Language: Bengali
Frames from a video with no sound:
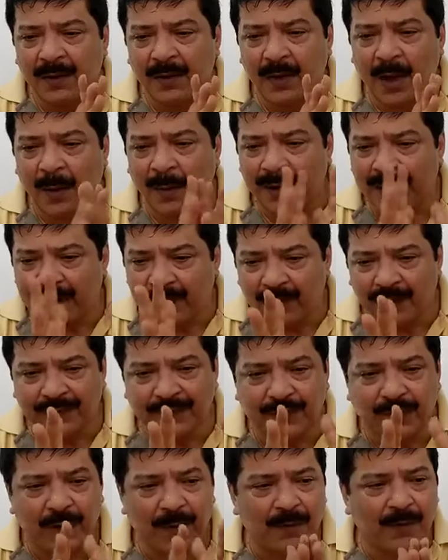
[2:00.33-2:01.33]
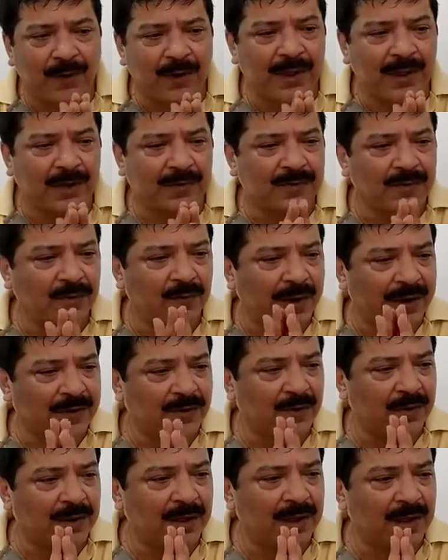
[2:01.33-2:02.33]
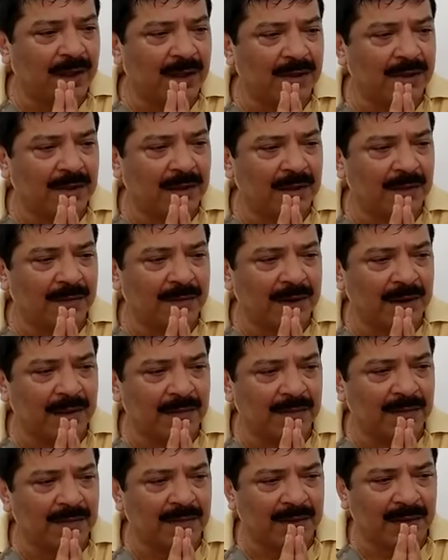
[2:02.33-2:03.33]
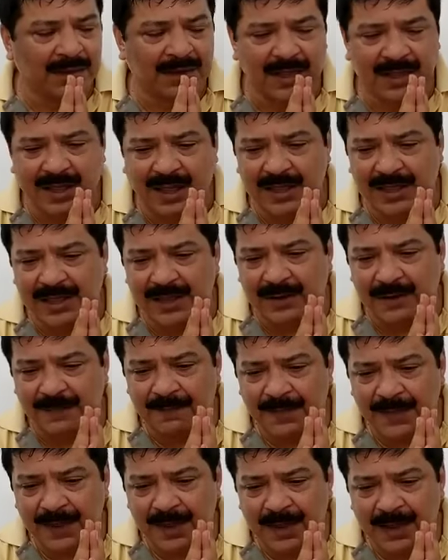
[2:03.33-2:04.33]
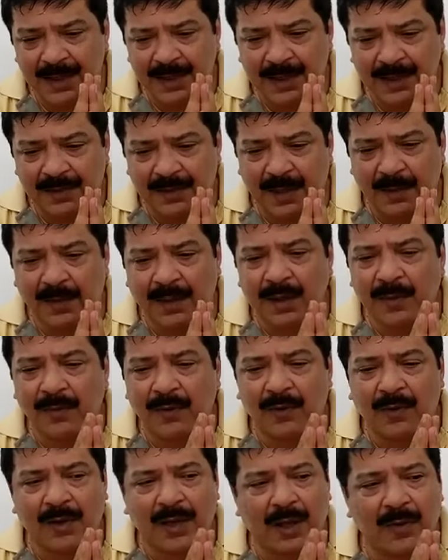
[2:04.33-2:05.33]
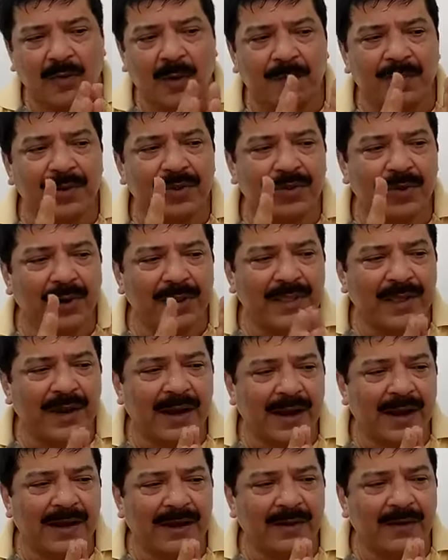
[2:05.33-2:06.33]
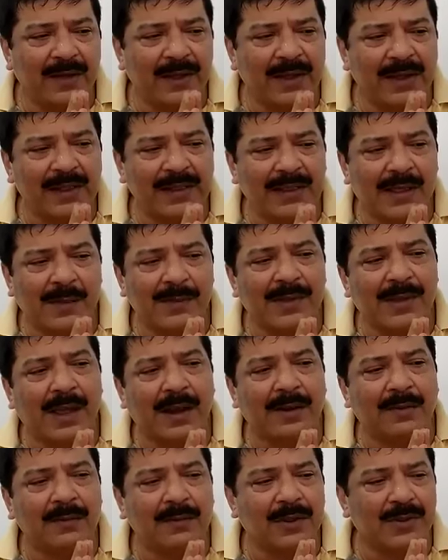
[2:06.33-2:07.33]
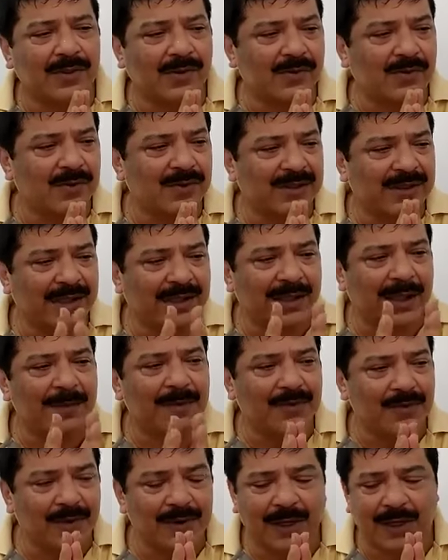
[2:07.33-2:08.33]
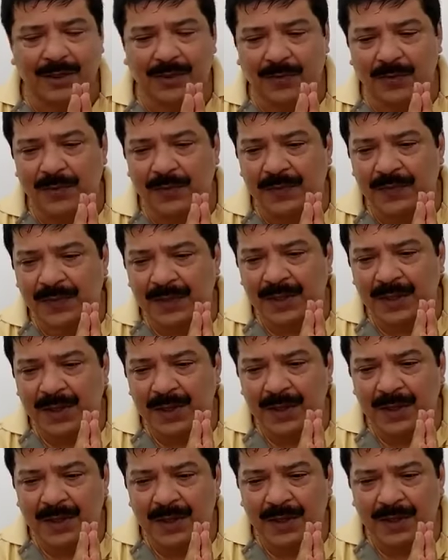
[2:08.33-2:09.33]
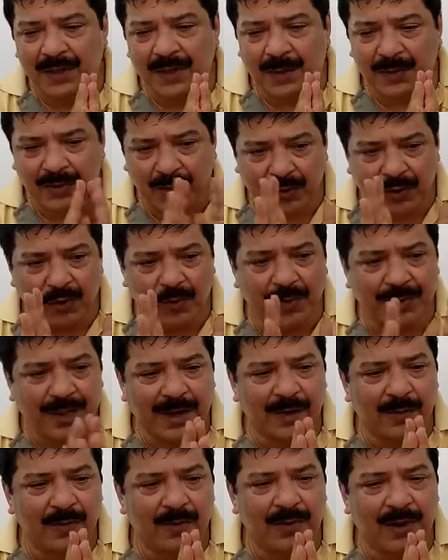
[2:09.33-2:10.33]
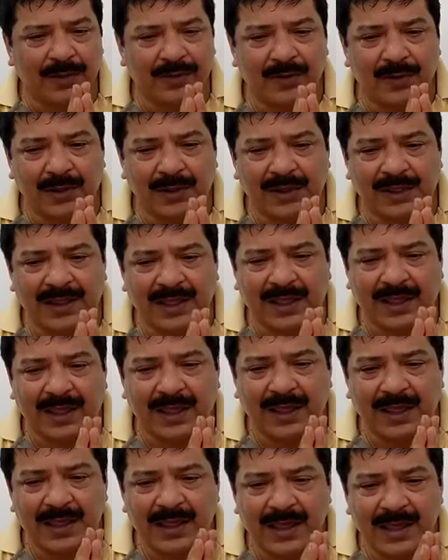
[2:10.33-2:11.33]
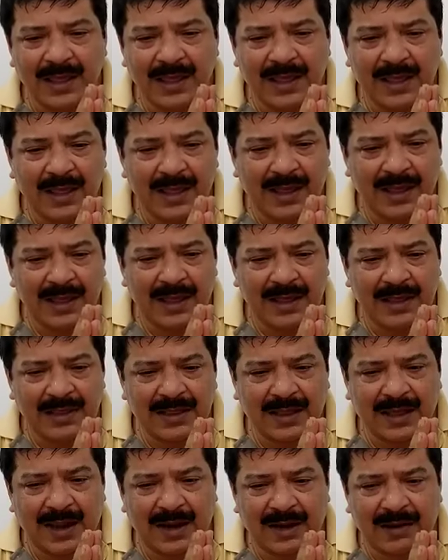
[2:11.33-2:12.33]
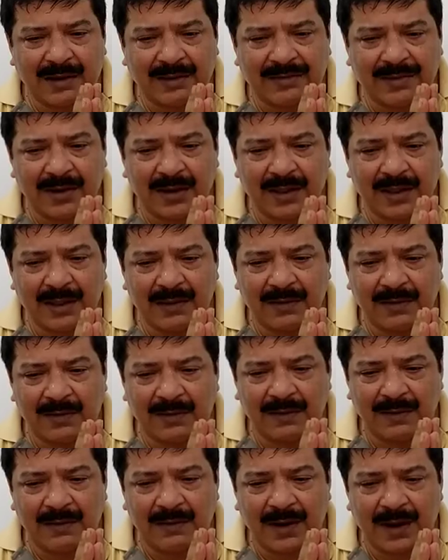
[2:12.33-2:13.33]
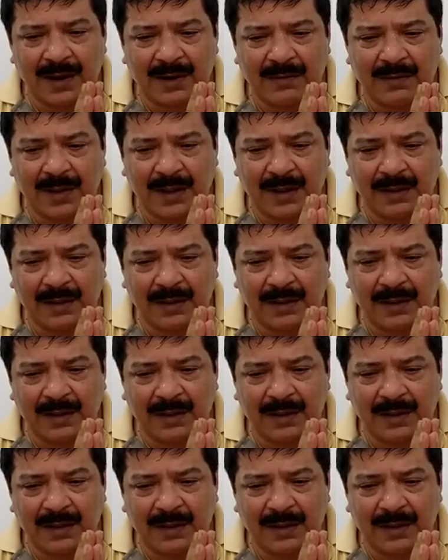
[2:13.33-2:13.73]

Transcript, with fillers: ও আবার না নষ্ট হয়ে পড়ে একটু ওয়েট করে মানে দেখতে চাইছিল তো আমাকে বললো কাকু আপনি চলে যান আর এটা হয়ে গেছে আমি আরও কিছুক্ষণ থেকে আমি চলে আসবো আমি ধন্যবাদ জানাবো রাতুল দেখে যে কাল রাত্রে ওনার